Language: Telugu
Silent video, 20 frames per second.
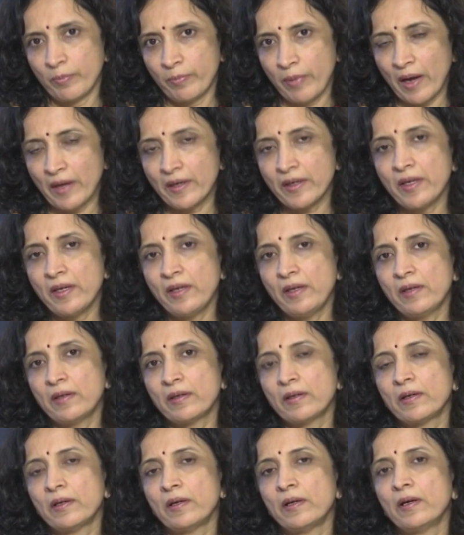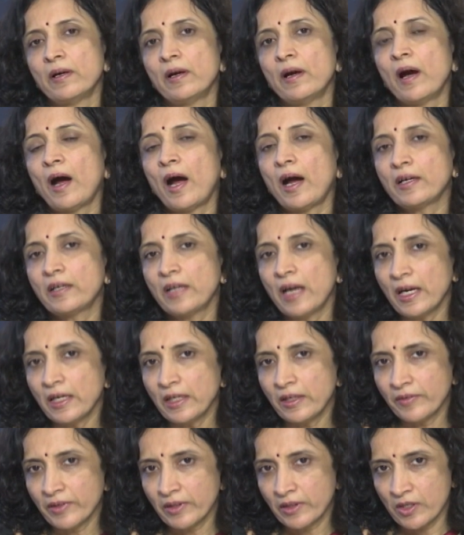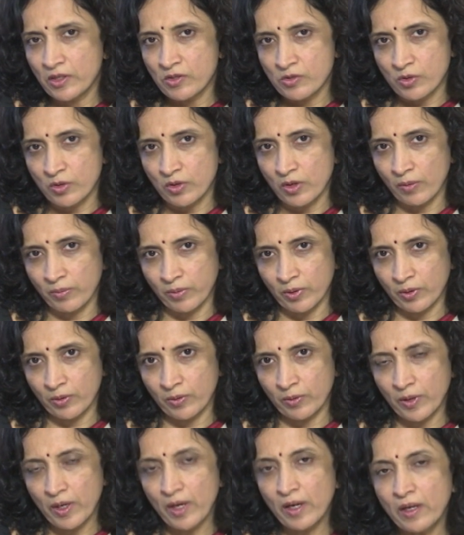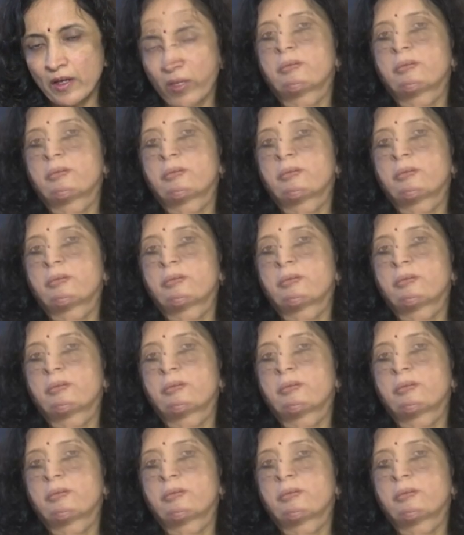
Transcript: పనీర్ అట్లాంటివి తీసుకున్నప్పుడు కూడా